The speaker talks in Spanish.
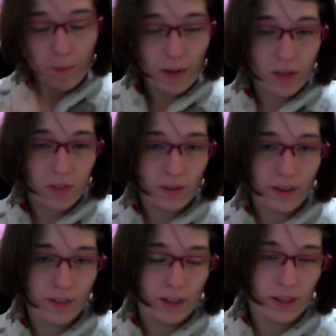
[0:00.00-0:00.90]
la zona
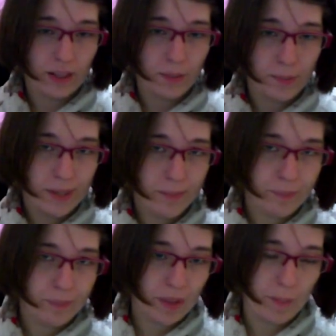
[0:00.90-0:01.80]
de Ghibli,
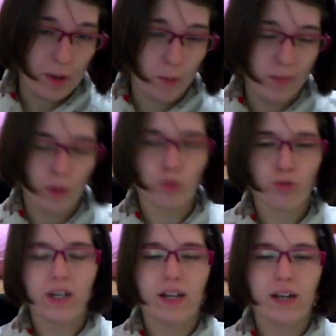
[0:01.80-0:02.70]
que menos me
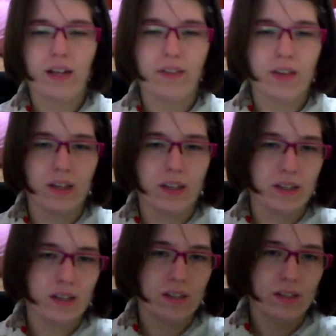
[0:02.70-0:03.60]
gusta, que es la de
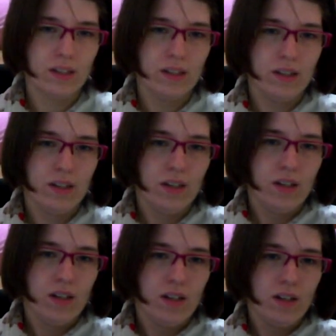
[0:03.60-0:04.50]

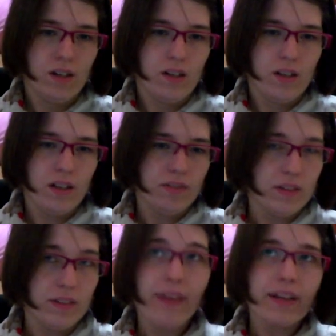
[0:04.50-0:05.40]

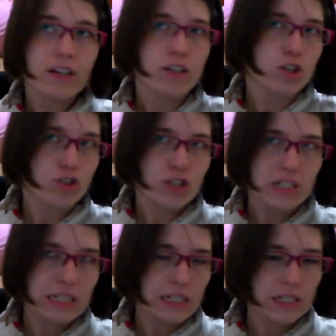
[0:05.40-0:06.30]
entidades,
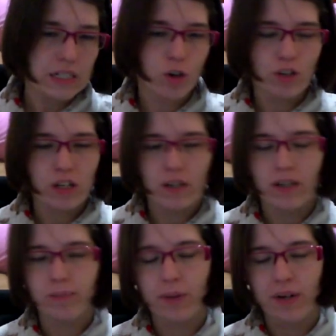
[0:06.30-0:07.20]
dioses y, cosas ah,
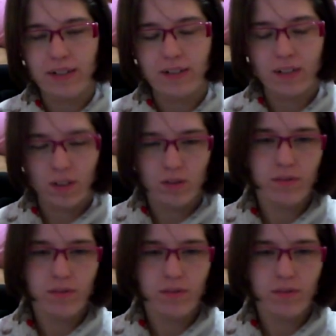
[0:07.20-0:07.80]
por el estilo.